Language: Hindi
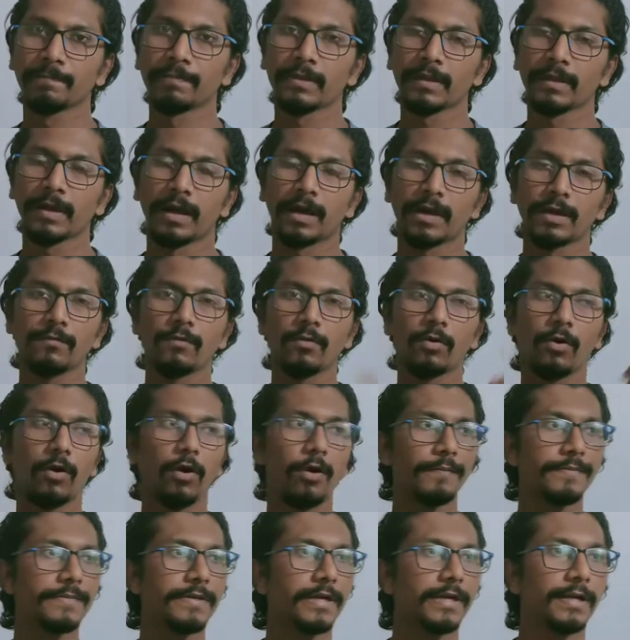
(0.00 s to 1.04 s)
अगर वो
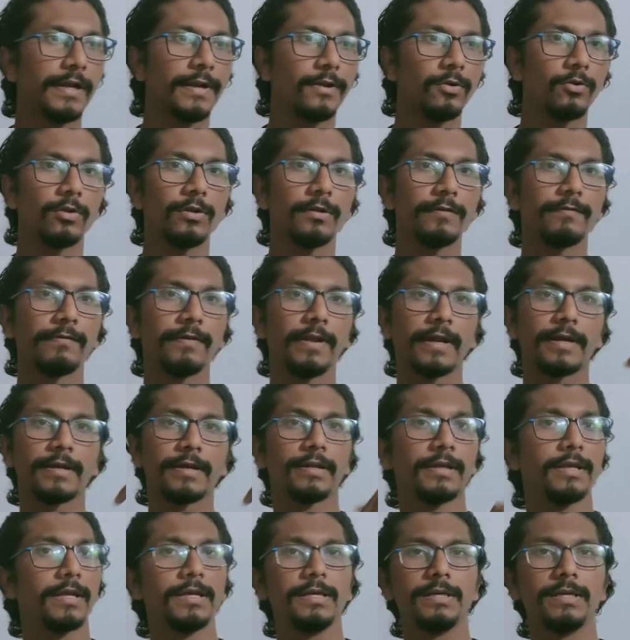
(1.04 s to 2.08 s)
ऑब्जेक्ट लाइट को रिफ्लेक्ट
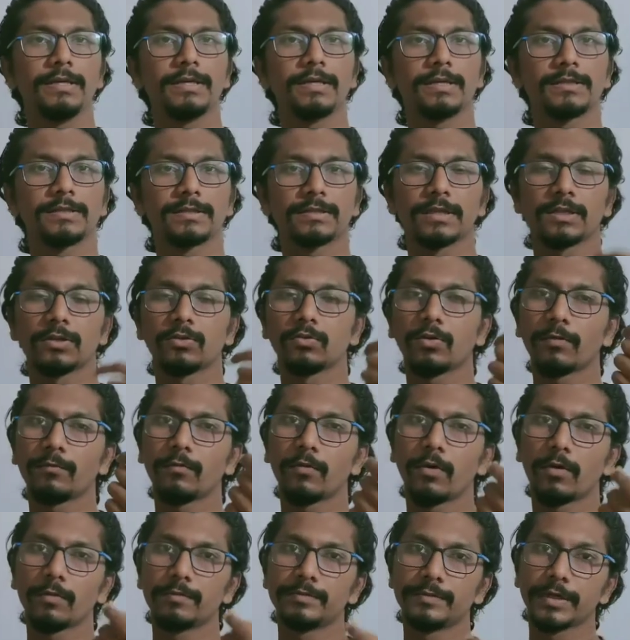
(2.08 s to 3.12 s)
नहीं कर सकता तो आप
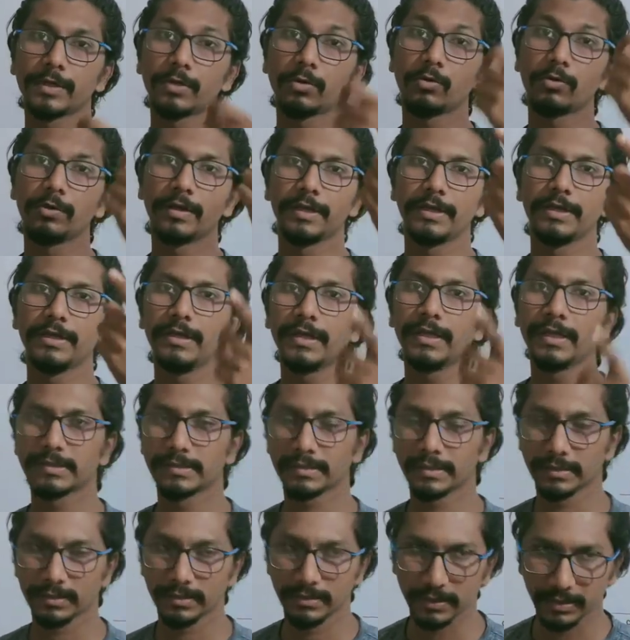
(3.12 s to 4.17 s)
वो ऑब्जेक्ट को नहीं देख
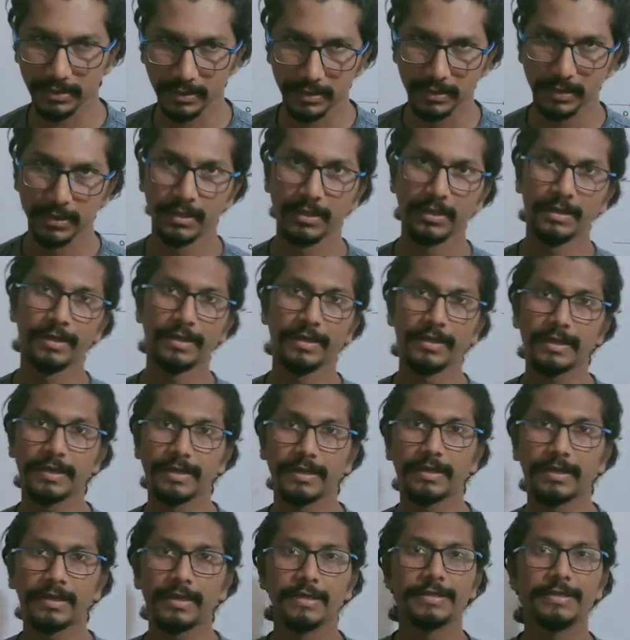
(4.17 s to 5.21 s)
सकते ठीक है
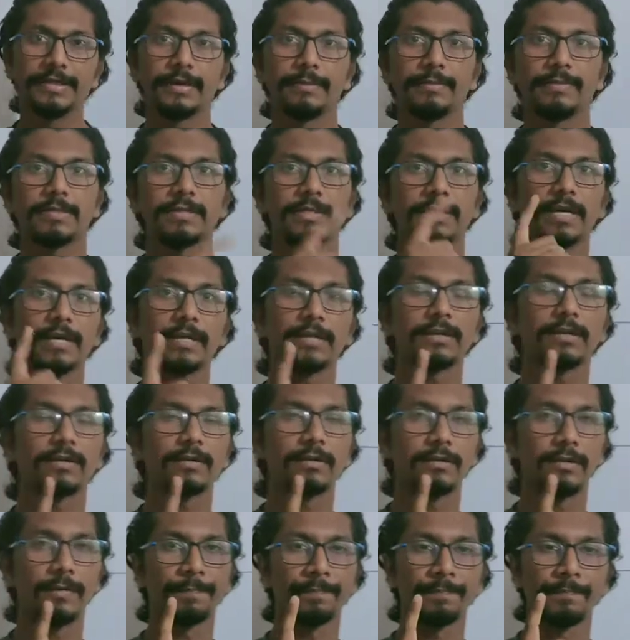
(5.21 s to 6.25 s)
ये हमेशा याद
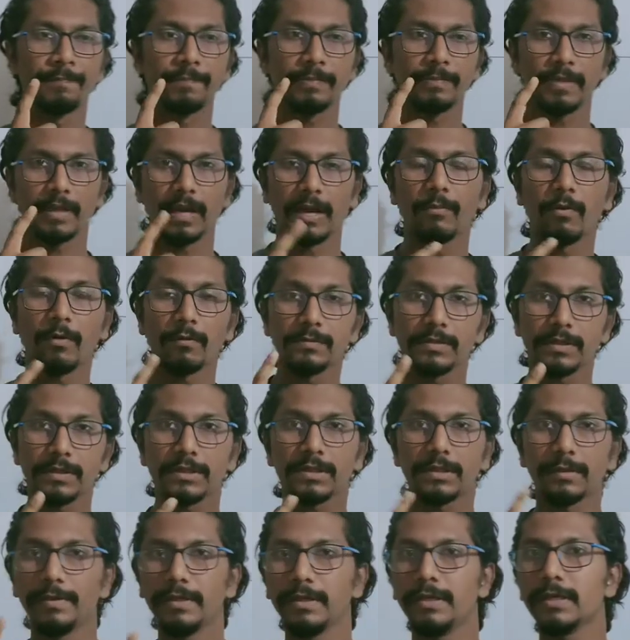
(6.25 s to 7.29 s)
रखना आप ऑब्जेक्ट
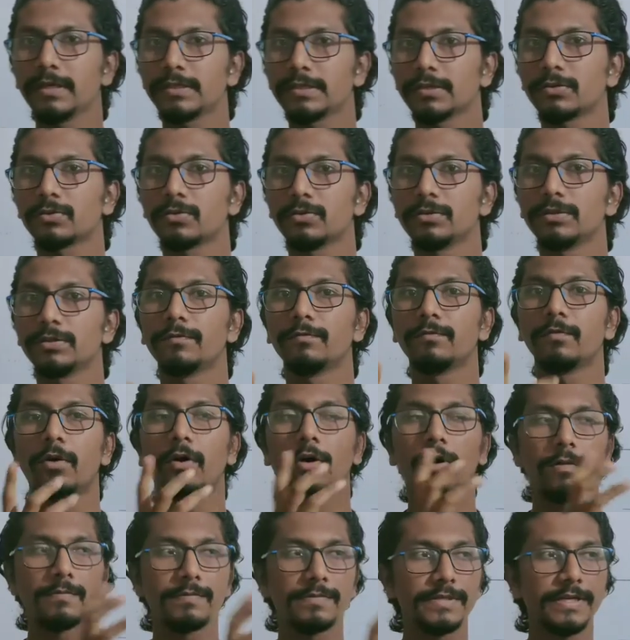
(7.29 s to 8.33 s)
तभी देख सकते हो जब वो
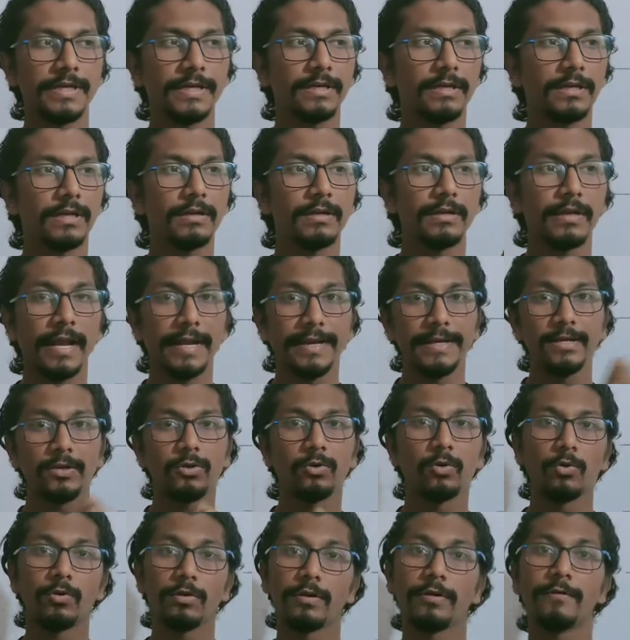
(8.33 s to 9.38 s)
ऑब्जेक्ट लाइट
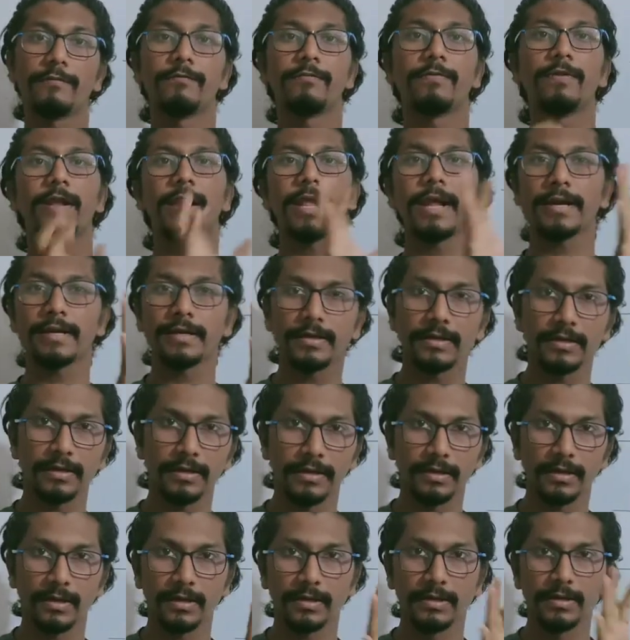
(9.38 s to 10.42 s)
को रिफ्लेक्ट
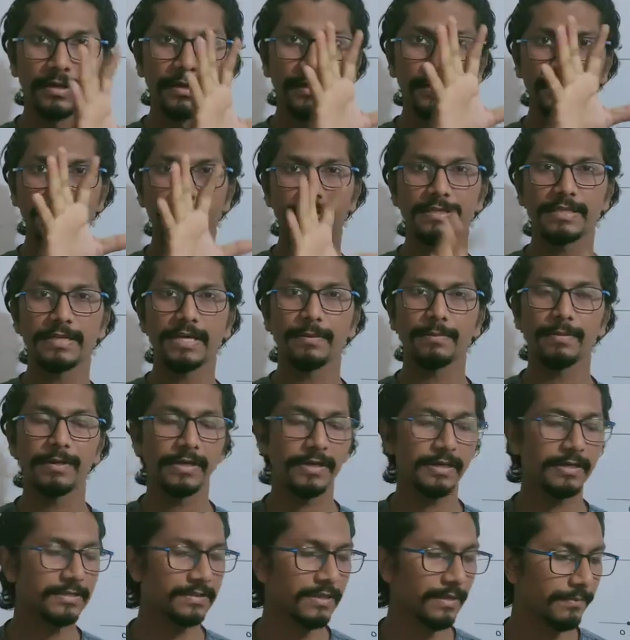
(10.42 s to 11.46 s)
करेगा जैसे कि आप एक
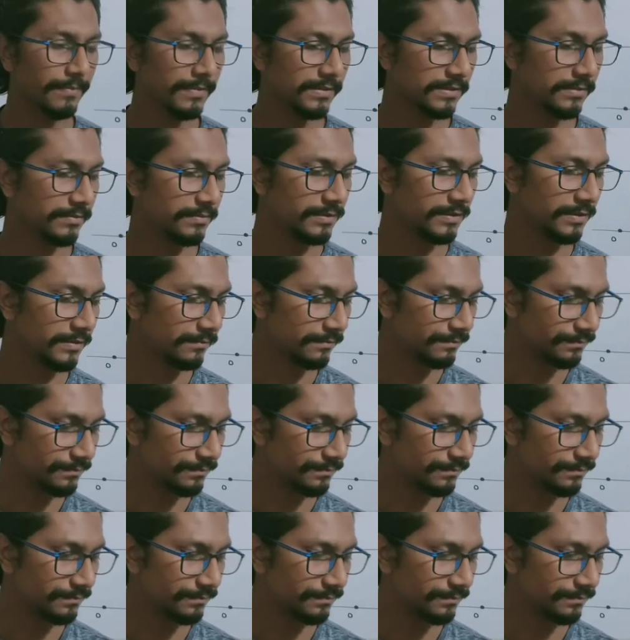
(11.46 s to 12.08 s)
एग्जाम्पल समझिए